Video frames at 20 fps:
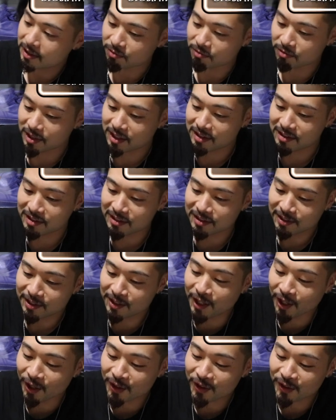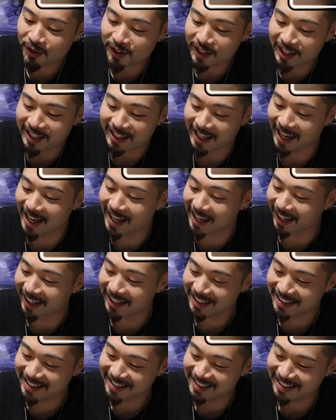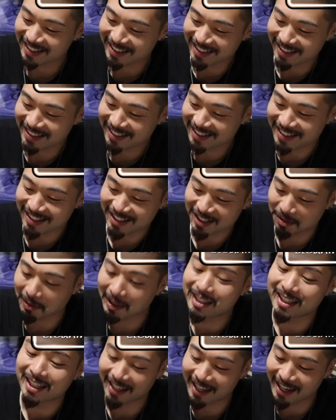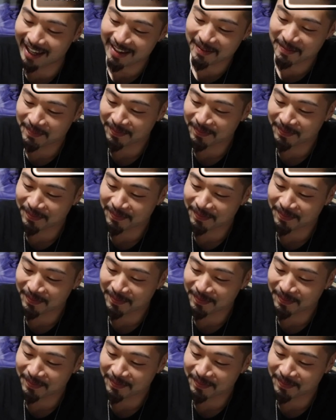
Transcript: うわ、すごいねちょっと待ってね、